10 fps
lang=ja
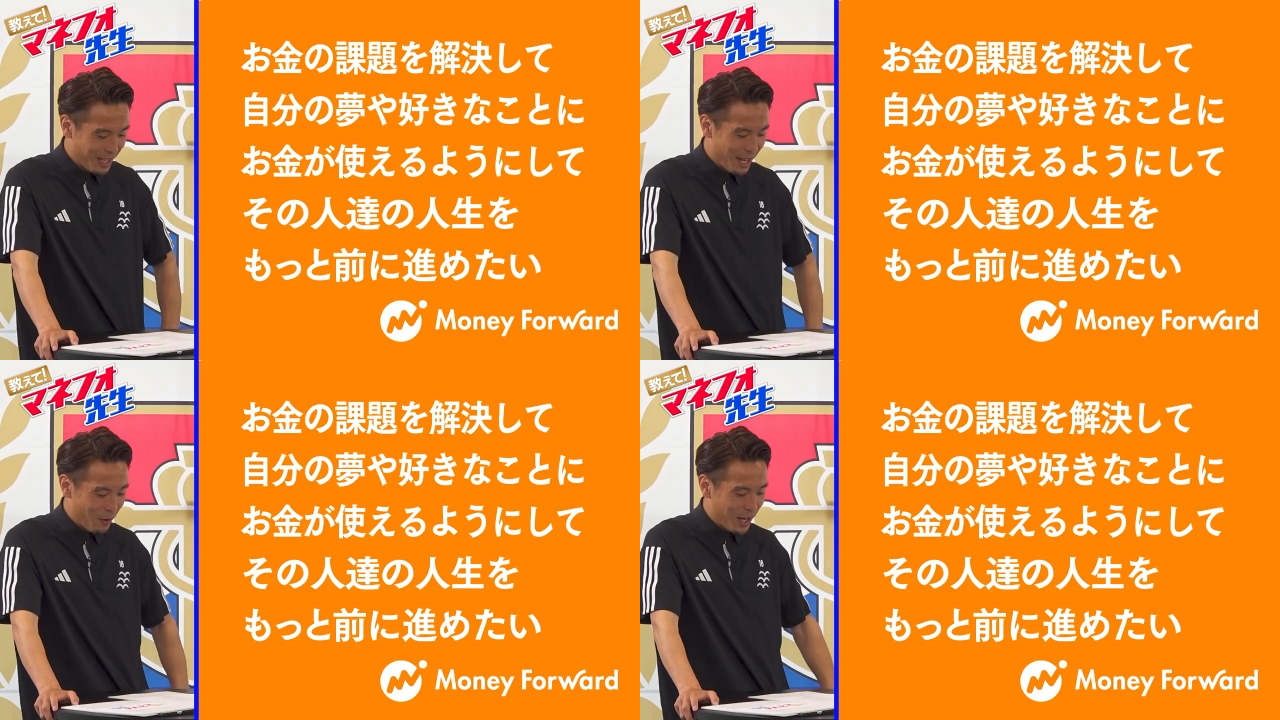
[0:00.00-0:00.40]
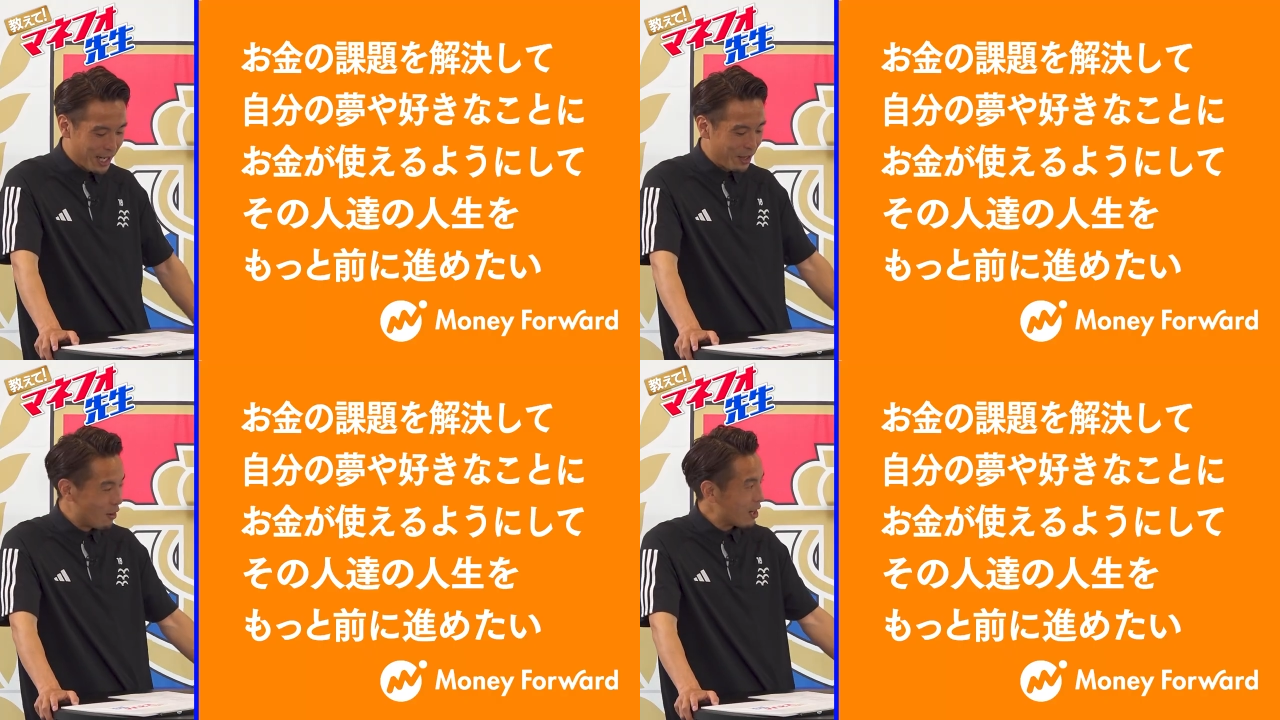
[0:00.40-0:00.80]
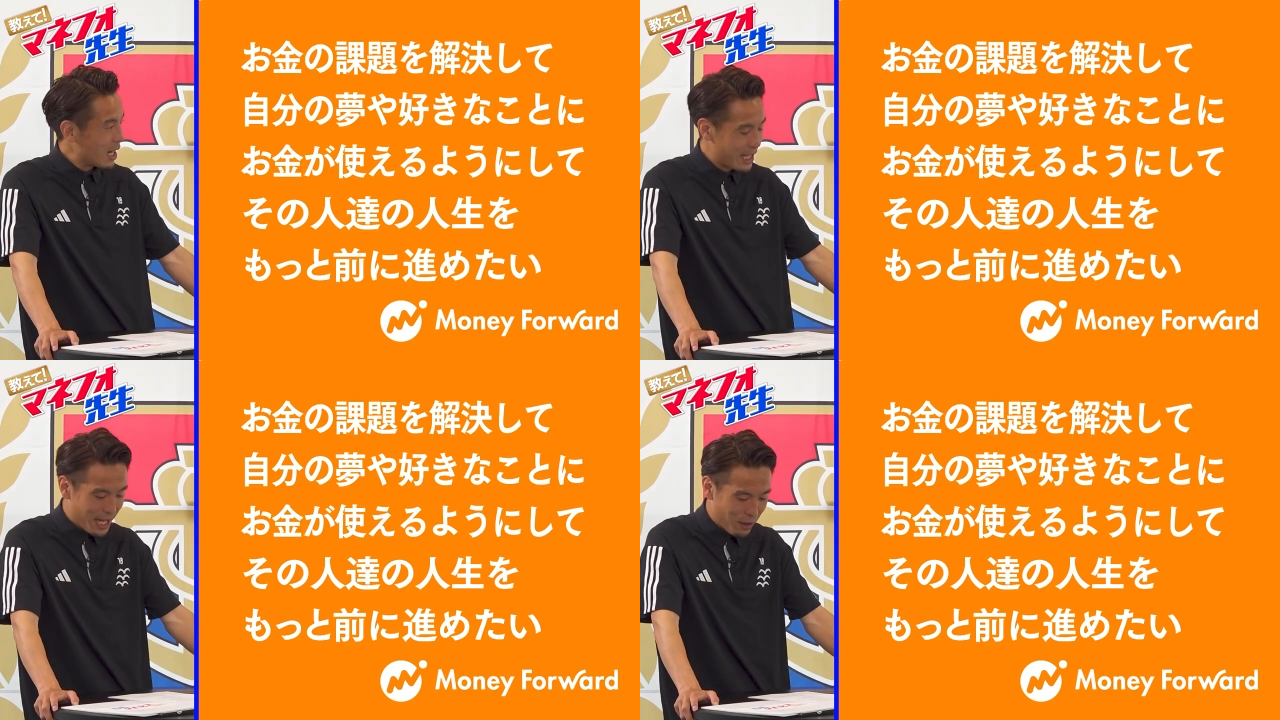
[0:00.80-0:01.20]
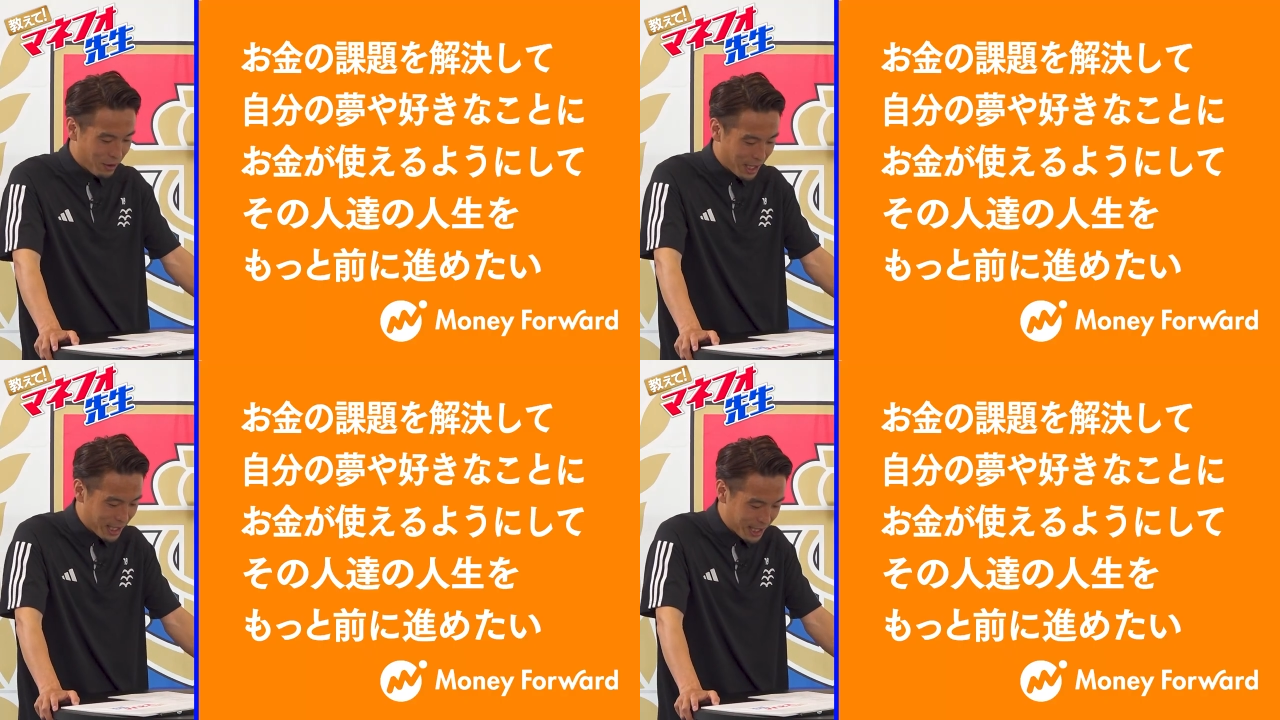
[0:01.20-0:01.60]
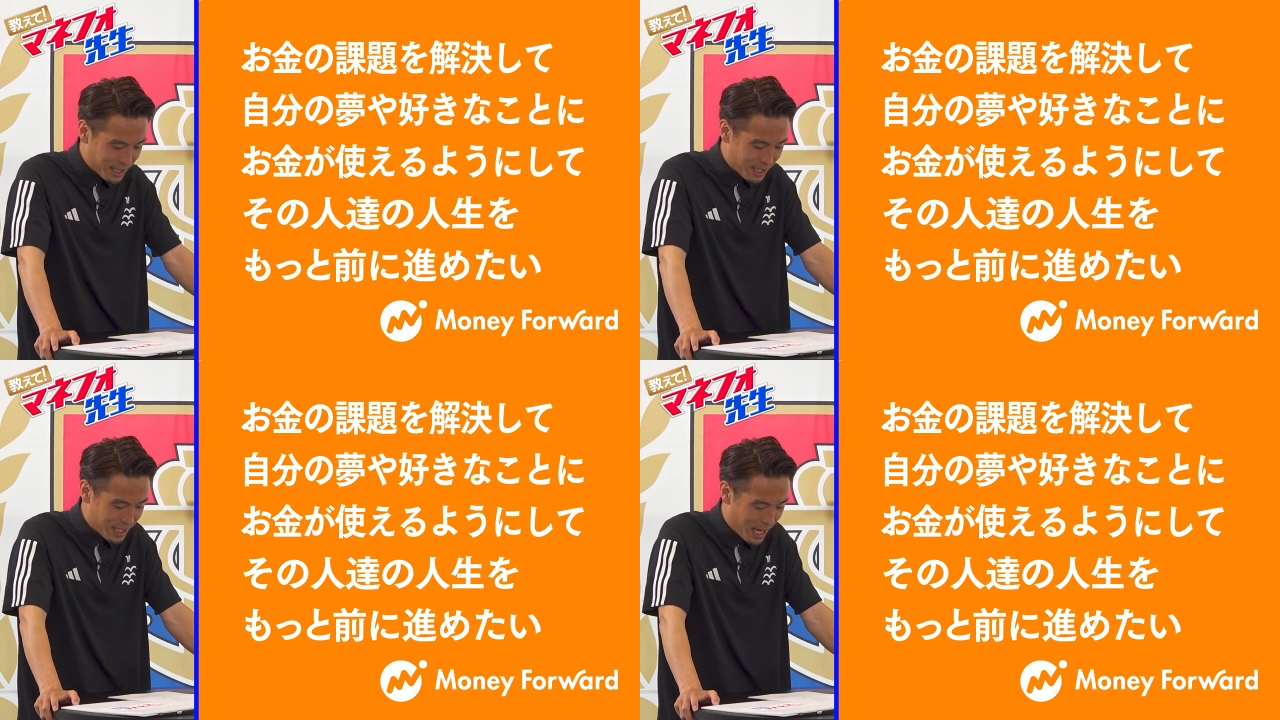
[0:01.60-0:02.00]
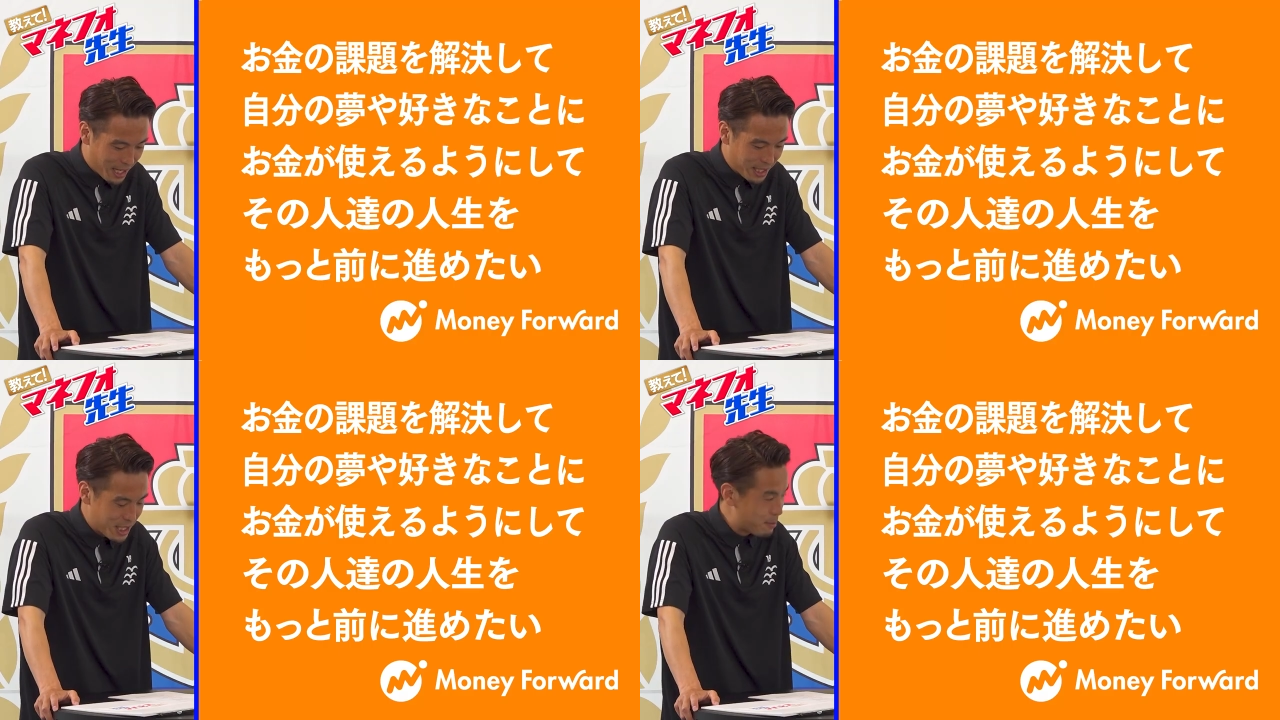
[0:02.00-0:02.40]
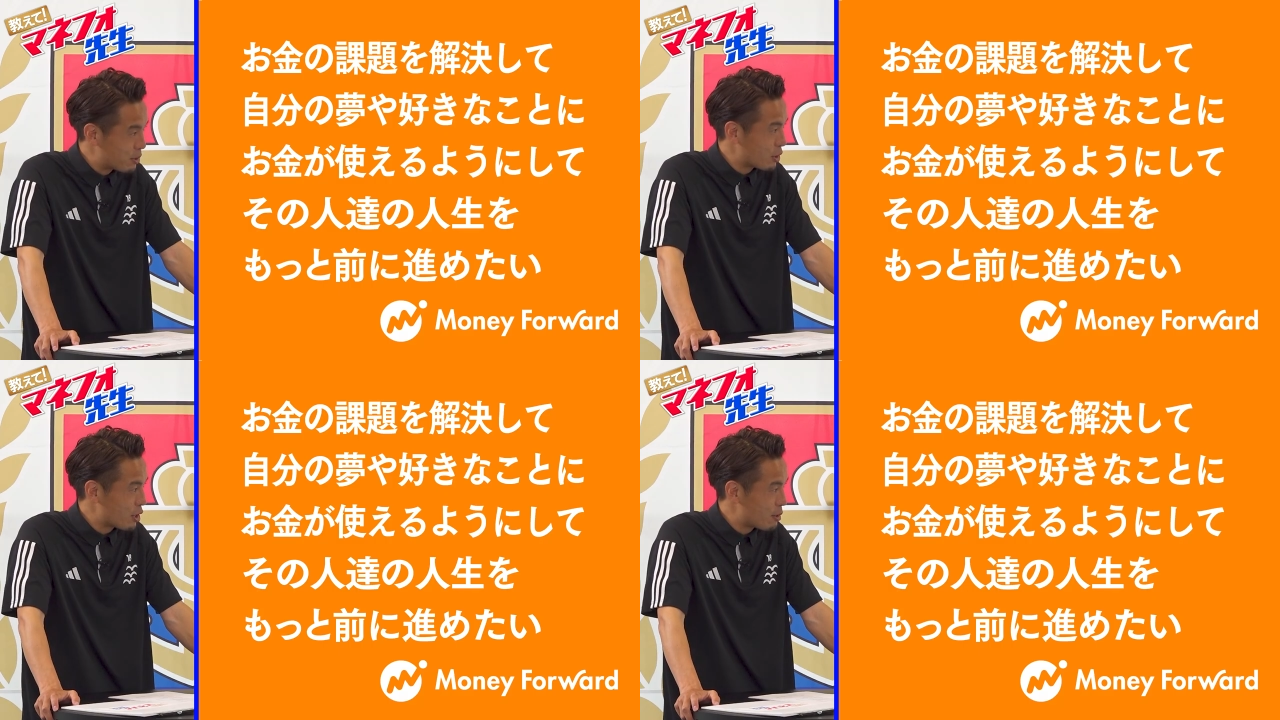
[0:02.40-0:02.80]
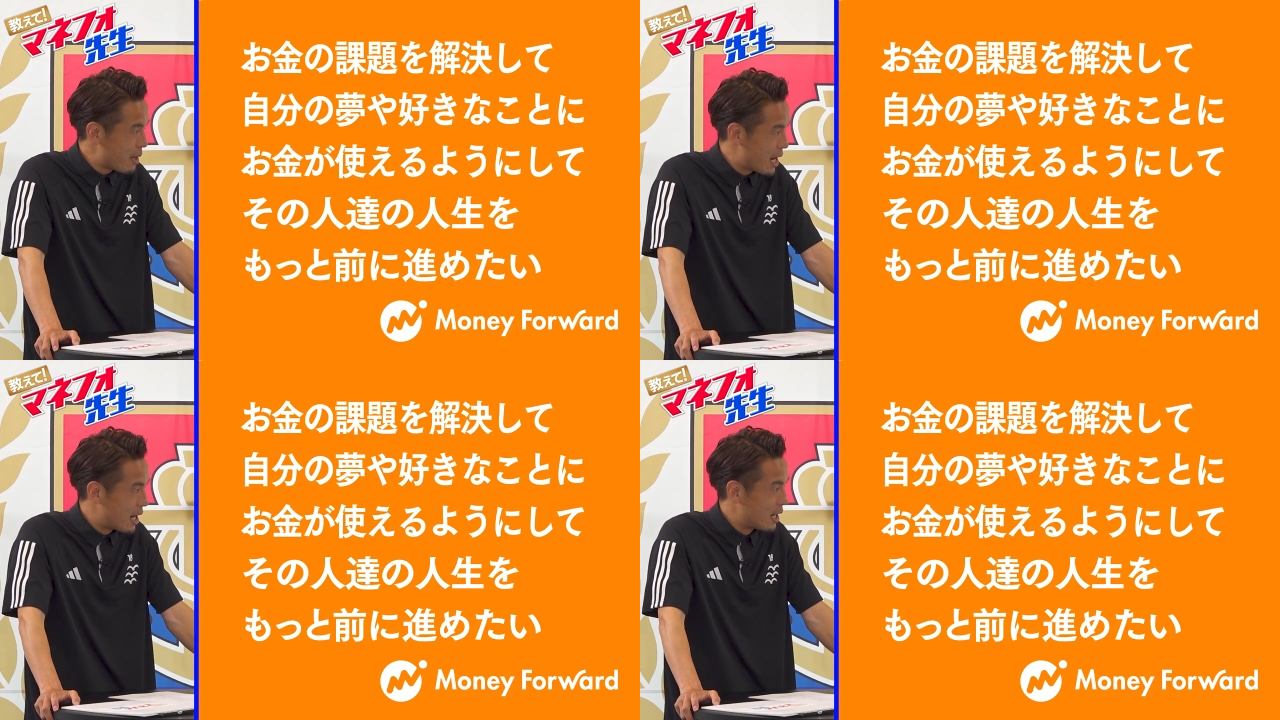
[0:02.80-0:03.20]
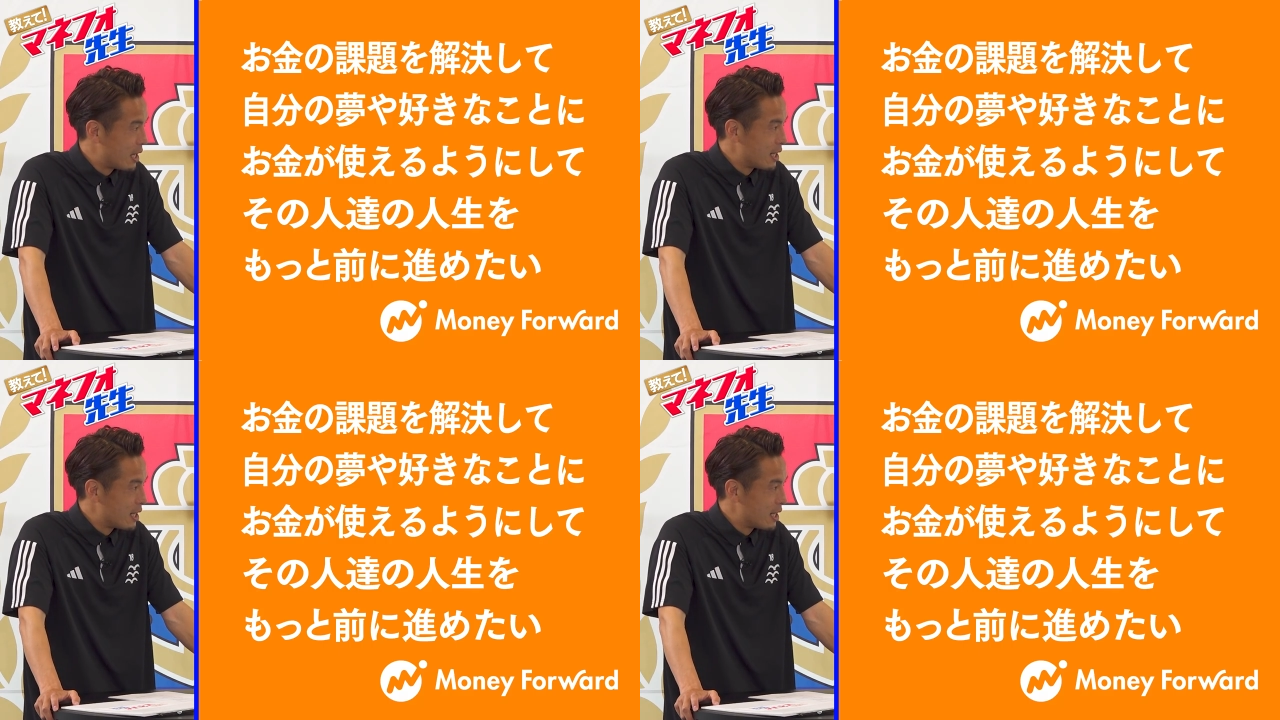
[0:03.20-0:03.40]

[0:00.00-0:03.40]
えー、お金の課題を解決して自分の夢や